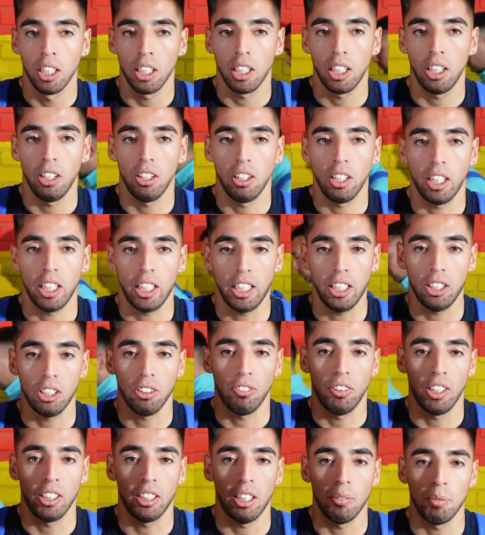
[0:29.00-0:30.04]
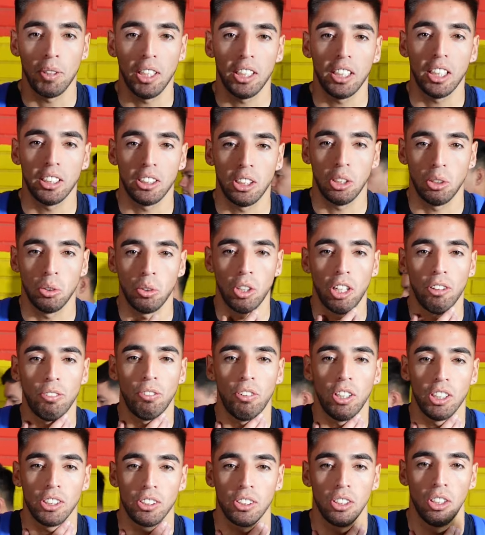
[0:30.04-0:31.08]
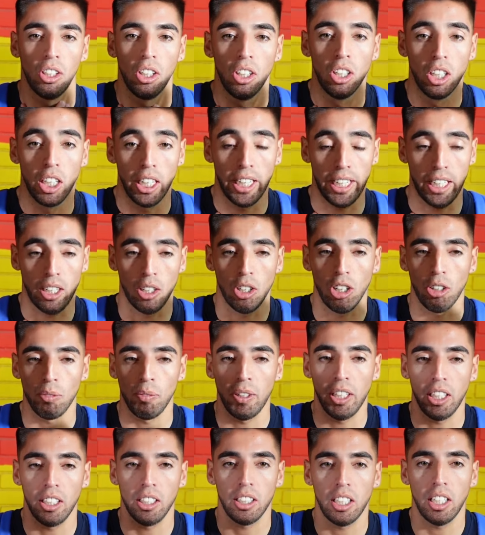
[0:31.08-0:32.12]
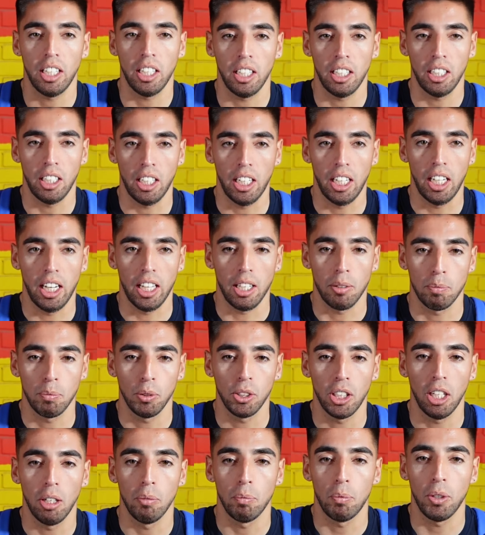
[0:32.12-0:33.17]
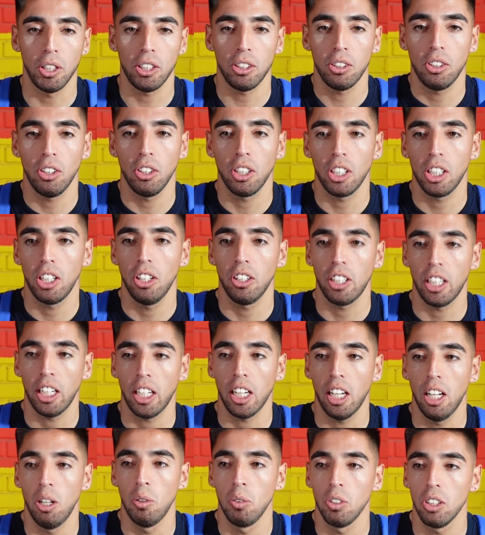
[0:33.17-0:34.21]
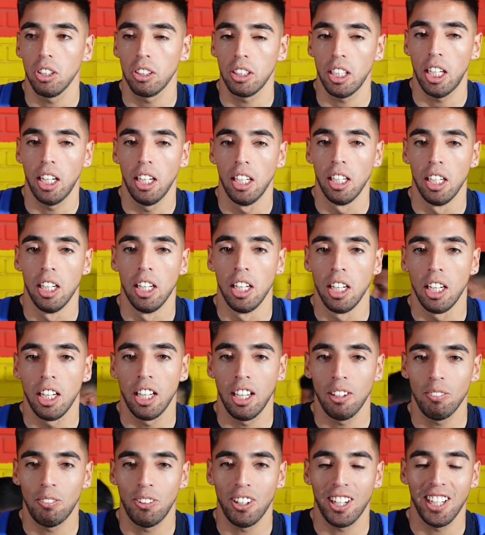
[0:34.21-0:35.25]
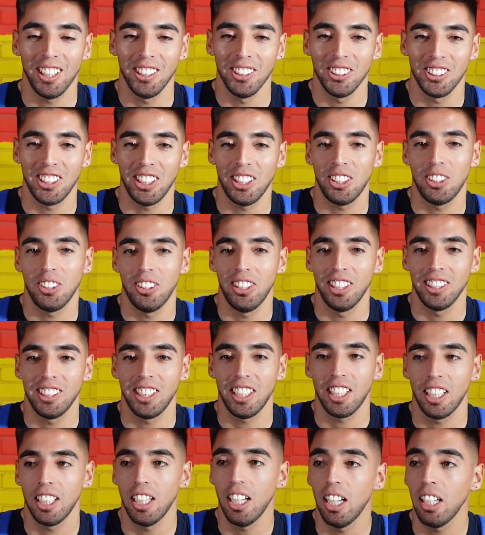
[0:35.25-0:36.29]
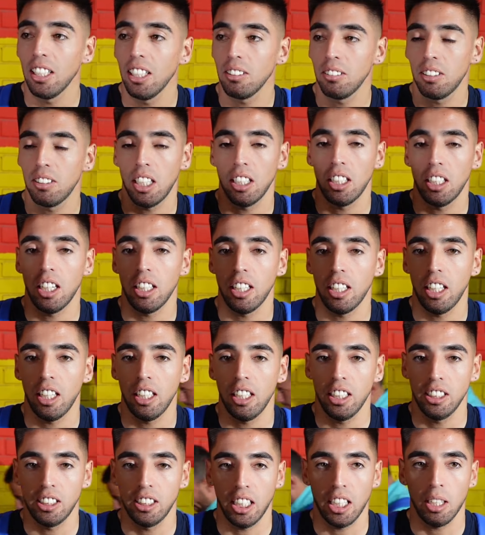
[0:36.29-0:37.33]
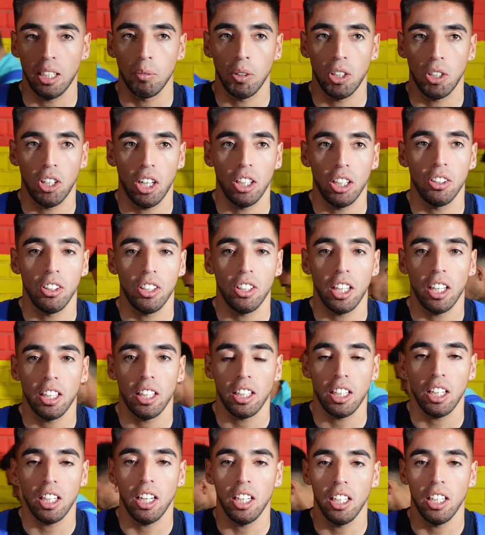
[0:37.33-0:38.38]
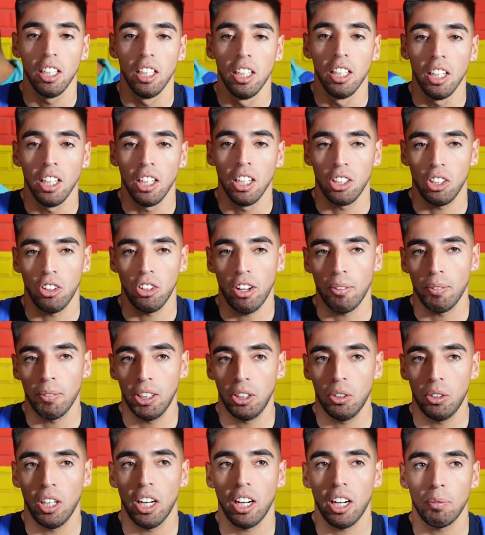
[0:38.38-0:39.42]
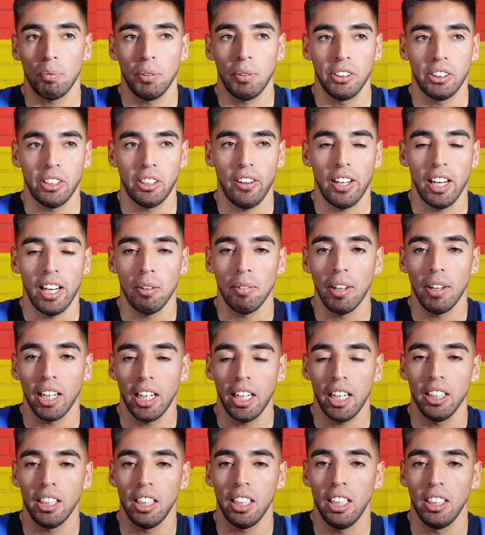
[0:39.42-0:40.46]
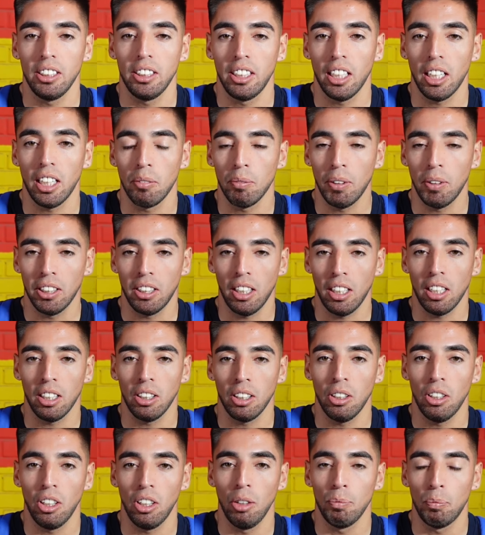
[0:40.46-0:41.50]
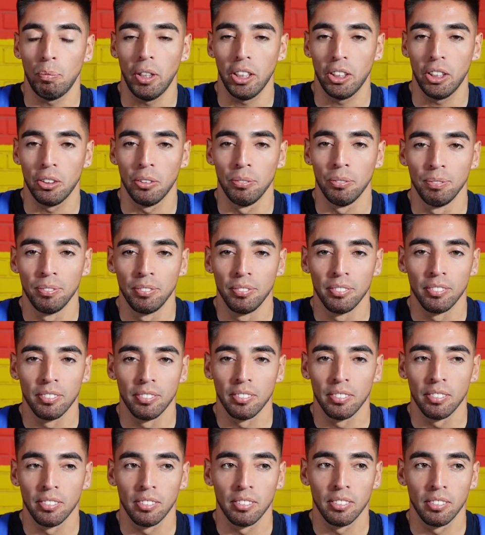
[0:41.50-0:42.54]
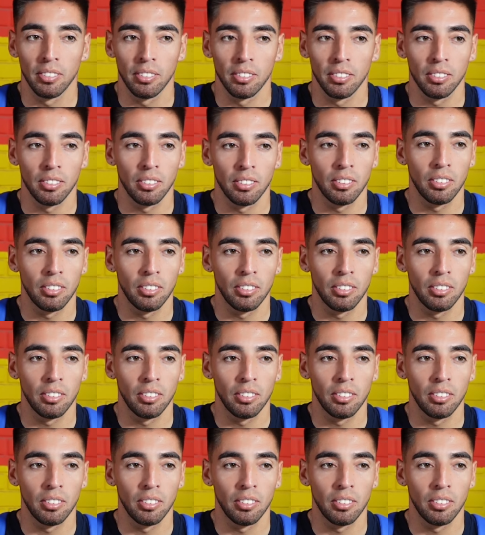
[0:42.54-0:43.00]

Creo que Christopher también está haciendo un esfuerzo enorme en, la disputa del puesto y creo que cada uno está enfocándose en todo. Así que nada, tratar de, seguir mejorando día a día y obviamente una responsabilidad más grande el seguir manteniendo el puesto.